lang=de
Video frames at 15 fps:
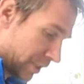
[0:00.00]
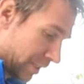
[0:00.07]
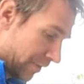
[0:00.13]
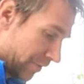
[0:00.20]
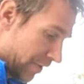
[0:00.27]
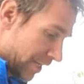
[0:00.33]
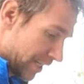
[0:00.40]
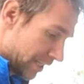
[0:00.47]
sein,
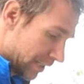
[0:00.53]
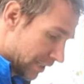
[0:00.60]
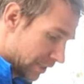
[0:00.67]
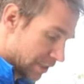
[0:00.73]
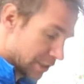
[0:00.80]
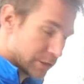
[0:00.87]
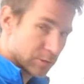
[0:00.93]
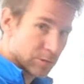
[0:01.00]
dann fällt es
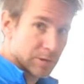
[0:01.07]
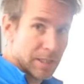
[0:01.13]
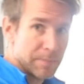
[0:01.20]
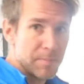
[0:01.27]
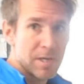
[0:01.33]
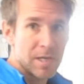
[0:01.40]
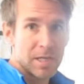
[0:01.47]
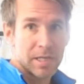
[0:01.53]
in sich
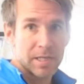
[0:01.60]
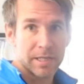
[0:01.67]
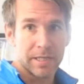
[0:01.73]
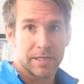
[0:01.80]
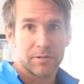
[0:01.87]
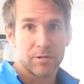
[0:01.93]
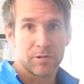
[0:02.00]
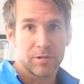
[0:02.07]
zusammen.
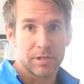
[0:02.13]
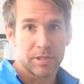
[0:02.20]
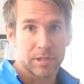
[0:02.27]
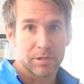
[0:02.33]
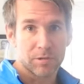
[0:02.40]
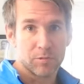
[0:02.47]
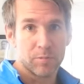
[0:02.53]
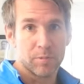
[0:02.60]
Dann könnt ihr
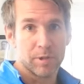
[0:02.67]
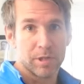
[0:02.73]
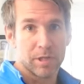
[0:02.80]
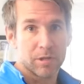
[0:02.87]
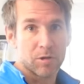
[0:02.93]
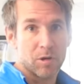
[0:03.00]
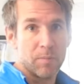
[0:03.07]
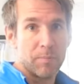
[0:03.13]
das über
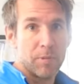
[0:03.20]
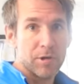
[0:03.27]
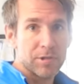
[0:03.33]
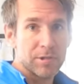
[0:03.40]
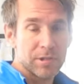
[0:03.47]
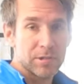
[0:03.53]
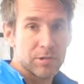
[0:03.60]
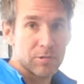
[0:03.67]
den
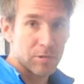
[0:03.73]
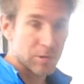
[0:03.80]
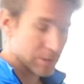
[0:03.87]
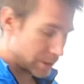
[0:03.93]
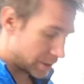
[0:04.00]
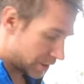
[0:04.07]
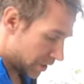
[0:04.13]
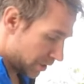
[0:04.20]
Kompost entsorgen.
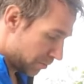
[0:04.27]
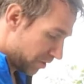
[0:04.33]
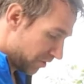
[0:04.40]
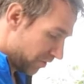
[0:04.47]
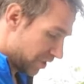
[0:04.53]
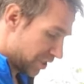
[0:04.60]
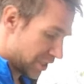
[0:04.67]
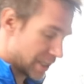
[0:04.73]
Das sind
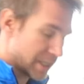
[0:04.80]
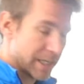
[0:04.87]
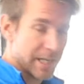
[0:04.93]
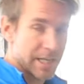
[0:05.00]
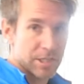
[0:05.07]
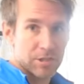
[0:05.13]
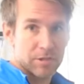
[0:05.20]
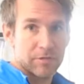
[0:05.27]
nämlich wichtige
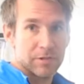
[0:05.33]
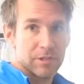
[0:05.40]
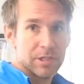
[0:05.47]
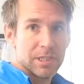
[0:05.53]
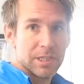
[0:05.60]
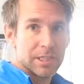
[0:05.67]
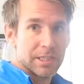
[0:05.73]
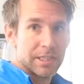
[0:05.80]
Nährstoffe,
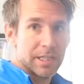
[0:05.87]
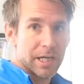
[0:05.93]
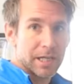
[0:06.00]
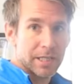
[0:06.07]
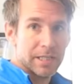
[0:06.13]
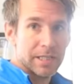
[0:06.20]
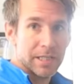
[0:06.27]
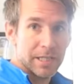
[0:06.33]
die
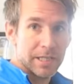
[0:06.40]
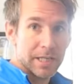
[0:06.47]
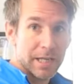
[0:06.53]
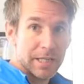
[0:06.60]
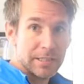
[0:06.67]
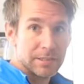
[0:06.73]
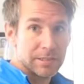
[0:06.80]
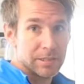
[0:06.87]
darin
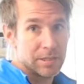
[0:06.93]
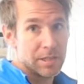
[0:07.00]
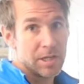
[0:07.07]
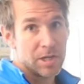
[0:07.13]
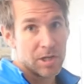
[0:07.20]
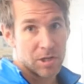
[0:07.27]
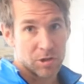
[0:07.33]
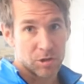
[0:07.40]
enthalten sind.
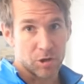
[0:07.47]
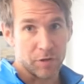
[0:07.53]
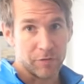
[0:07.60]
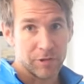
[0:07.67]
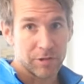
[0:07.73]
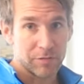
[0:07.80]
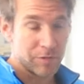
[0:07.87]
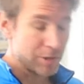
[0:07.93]
Ich
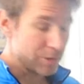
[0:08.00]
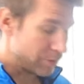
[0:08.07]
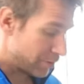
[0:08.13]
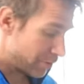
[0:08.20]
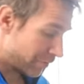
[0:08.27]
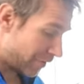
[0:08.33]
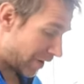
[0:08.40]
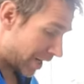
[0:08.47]
hoffe, das
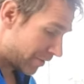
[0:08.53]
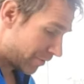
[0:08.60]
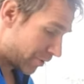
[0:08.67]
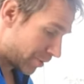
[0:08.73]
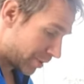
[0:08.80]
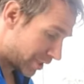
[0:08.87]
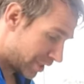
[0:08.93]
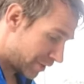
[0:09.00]
Video war
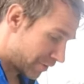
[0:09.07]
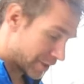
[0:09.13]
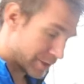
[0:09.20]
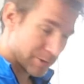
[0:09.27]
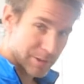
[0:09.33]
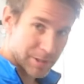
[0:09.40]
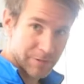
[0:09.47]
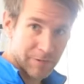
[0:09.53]
informativ, hat
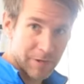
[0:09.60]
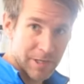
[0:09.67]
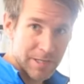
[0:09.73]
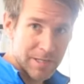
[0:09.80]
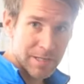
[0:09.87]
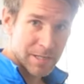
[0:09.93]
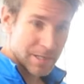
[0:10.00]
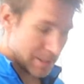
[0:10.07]
euch
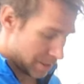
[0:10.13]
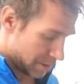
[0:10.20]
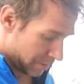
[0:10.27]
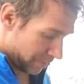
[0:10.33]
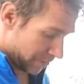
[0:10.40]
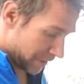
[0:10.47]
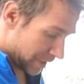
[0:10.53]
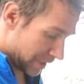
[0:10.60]
gefallen.
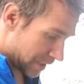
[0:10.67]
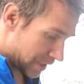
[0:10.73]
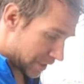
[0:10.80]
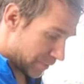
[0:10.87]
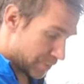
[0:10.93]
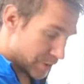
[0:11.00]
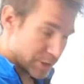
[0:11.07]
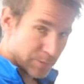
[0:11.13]
Wie
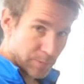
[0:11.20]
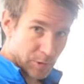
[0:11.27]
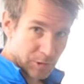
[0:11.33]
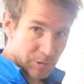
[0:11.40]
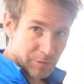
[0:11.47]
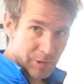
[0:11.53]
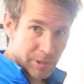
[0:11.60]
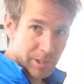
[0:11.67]
gesagt, die
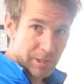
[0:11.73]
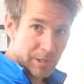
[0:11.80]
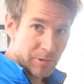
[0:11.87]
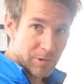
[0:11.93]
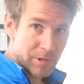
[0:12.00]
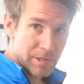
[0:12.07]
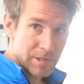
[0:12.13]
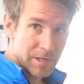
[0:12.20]
Pilzbox findet ihr
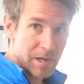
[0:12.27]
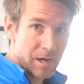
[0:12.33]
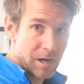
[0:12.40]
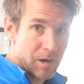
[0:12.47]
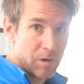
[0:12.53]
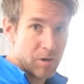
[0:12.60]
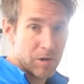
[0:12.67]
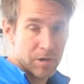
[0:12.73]
unten,
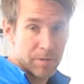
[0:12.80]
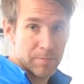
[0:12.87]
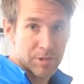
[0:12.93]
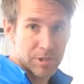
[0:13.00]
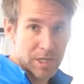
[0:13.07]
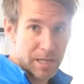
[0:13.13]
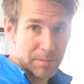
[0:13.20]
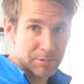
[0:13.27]
auch im
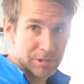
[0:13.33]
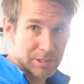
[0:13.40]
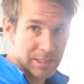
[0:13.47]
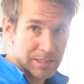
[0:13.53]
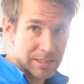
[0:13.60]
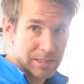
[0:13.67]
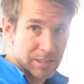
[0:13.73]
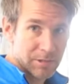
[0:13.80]

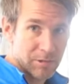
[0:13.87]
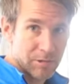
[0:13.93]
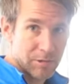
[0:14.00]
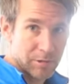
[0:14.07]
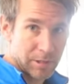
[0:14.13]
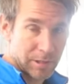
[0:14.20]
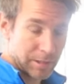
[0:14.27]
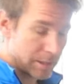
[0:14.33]
Beschreibungskasten. Da könnt
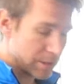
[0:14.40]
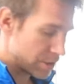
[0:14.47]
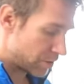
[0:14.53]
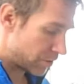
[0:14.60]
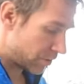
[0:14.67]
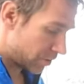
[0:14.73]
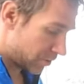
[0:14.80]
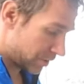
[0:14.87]
ihr euch das
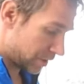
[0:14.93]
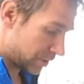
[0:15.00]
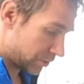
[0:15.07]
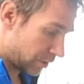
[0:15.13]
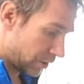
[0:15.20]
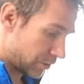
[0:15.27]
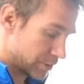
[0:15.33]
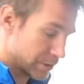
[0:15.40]
anschauen und das
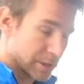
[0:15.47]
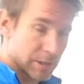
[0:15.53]
zu Hause